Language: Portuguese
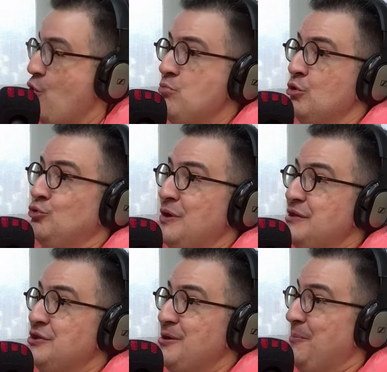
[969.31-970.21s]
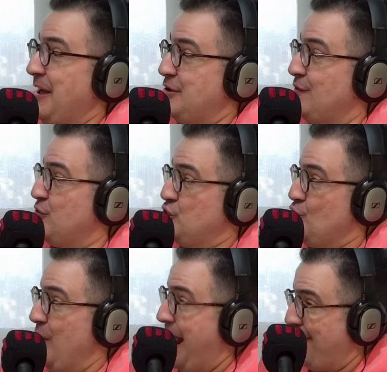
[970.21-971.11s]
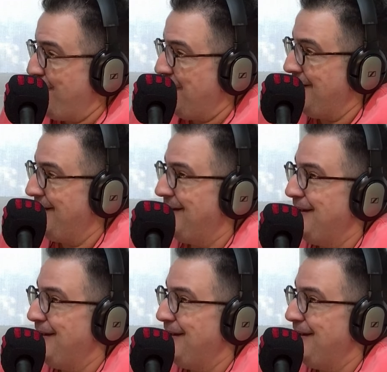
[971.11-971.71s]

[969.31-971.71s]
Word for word: O motorista de aplicativo chorava